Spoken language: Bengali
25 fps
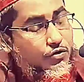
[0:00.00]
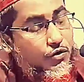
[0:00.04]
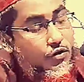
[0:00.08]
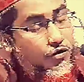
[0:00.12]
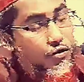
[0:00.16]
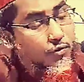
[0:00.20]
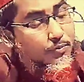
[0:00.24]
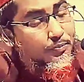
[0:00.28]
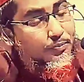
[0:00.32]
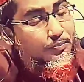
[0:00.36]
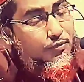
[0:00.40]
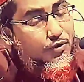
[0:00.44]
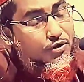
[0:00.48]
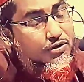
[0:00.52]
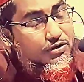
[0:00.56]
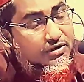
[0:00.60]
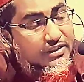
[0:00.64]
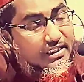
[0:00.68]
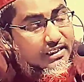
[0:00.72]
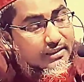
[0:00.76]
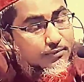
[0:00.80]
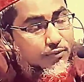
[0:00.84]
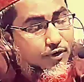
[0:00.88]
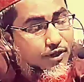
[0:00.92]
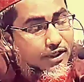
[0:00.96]
তো
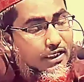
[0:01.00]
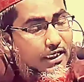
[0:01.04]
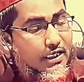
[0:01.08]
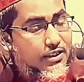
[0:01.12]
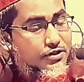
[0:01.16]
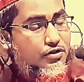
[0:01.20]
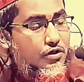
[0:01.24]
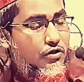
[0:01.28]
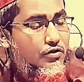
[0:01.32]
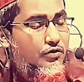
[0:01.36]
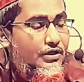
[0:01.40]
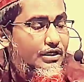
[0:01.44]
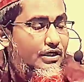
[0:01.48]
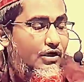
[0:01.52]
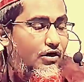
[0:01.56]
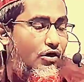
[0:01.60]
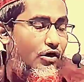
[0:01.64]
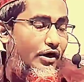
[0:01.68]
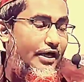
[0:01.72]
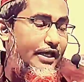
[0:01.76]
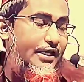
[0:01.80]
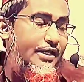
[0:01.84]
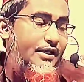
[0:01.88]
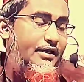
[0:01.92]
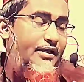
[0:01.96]
প্রত্যেক মহিলার যখনই
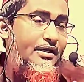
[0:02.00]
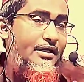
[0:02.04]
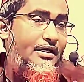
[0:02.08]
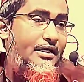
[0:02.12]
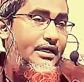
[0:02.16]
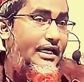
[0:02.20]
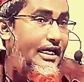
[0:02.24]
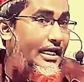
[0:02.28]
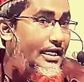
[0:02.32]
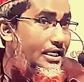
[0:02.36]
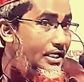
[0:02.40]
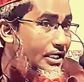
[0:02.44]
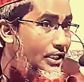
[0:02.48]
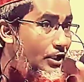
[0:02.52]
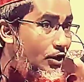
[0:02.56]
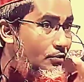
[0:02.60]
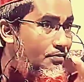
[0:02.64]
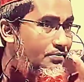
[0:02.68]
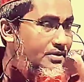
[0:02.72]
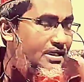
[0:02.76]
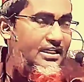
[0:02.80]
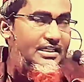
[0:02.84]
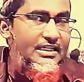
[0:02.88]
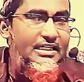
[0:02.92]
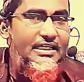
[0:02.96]
হয় এর
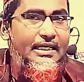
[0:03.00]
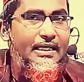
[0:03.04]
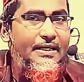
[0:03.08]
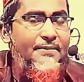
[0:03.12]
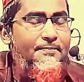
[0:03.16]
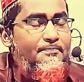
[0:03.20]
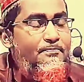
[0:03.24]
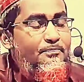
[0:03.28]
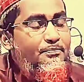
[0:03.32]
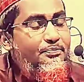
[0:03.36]
নিয়মটা কি